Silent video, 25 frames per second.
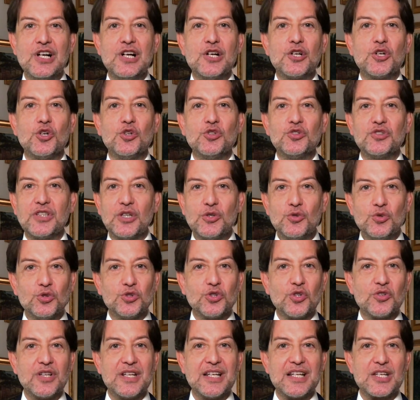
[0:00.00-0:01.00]
contenuto
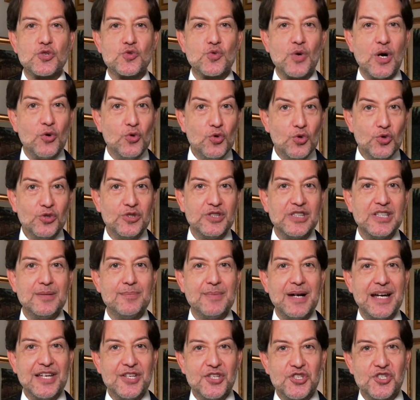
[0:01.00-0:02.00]
nella sua
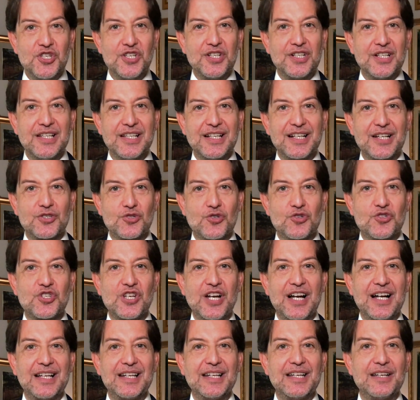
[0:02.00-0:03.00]
ultima enciclica
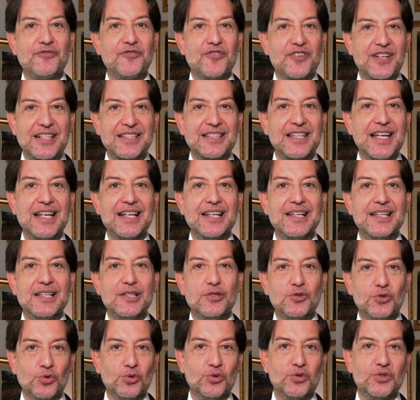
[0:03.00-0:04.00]
sociale Fratelli
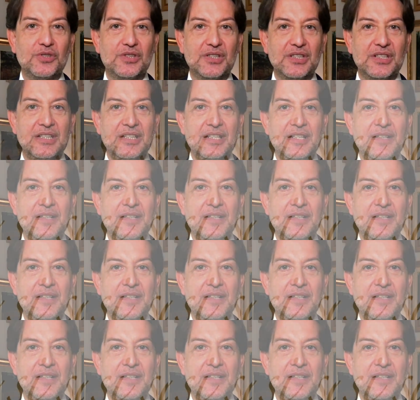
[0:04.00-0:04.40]
tutti.